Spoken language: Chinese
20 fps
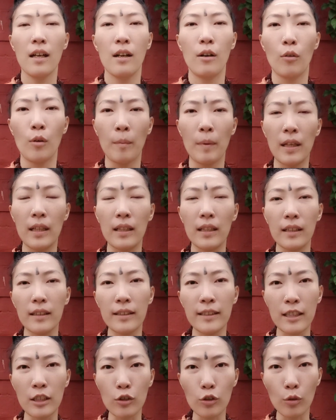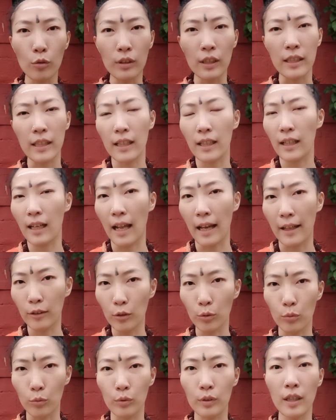我们心中的这个蓝
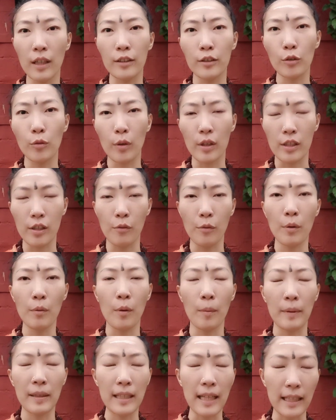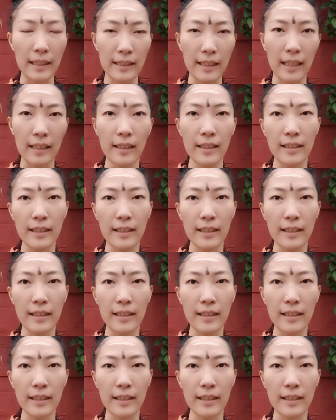图呢，就会成为我们眼前的